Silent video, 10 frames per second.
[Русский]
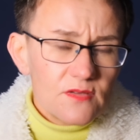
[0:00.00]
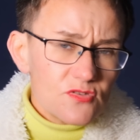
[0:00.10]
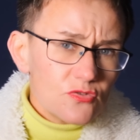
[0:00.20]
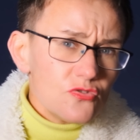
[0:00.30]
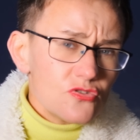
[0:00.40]

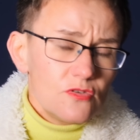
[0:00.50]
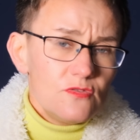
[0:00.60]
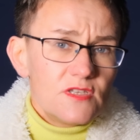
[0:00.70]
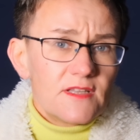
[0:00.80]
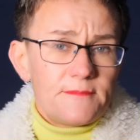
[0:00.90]
все то, что
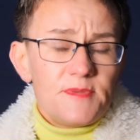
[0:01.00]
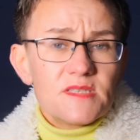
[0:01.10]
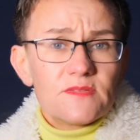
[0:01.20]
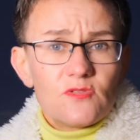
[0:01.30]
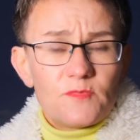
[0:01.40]
люди
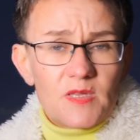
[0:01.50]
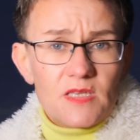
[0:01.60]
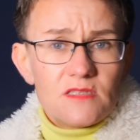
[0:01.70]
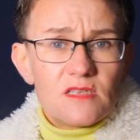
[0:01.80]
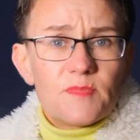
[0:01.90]
написывают по
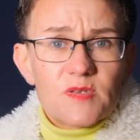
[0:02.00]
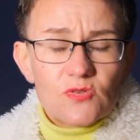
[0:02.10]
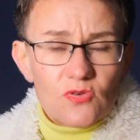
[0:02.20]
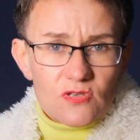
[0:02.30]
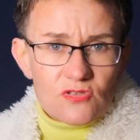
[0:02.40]
30, по
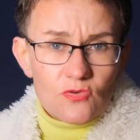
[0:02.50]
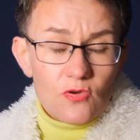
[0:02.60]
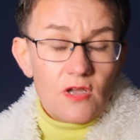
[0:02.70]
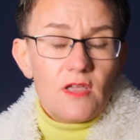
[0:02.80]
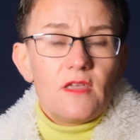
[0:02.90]
40
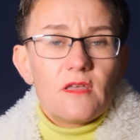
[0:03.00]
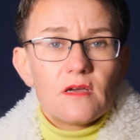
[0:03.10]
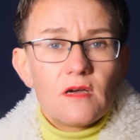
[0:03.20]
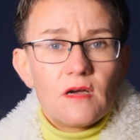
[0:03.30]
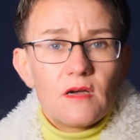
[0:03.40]
строк
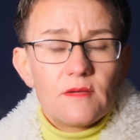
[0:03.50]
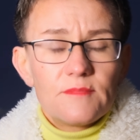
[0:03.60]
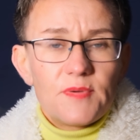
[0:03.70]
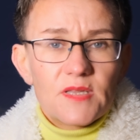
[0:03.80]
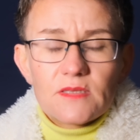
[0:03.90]

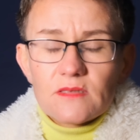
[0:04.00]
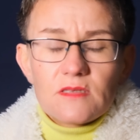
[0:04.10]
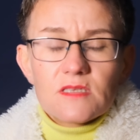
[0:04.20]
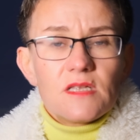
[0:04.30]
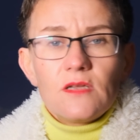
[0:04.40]
а, под,
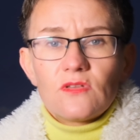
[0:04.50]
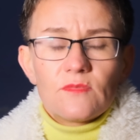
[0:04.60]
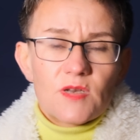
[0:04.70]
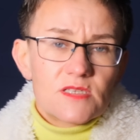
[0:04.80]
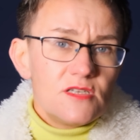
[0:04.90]
не знаю,
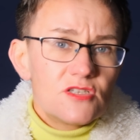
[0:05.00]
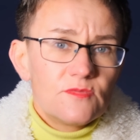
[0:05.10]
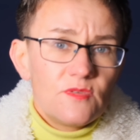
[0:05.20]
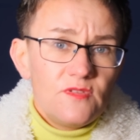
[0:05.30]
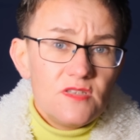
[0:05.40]
там
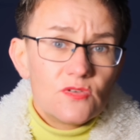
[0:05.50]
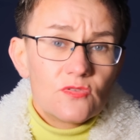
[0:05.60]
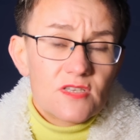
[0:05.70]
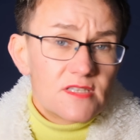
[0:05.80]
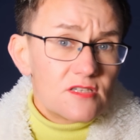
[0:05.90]
различными видео,
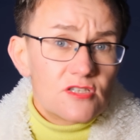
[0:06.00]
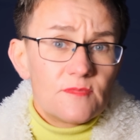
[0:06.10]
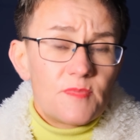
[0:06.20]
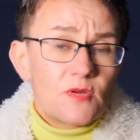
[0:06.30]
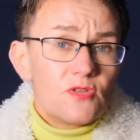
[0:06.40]

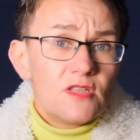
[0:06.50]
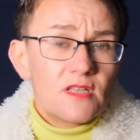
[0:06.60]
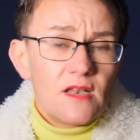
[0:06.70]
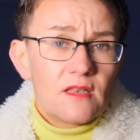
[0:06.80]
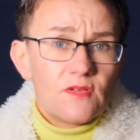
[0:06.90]
достаточно порой
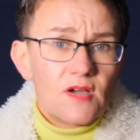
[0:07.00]
нейтрального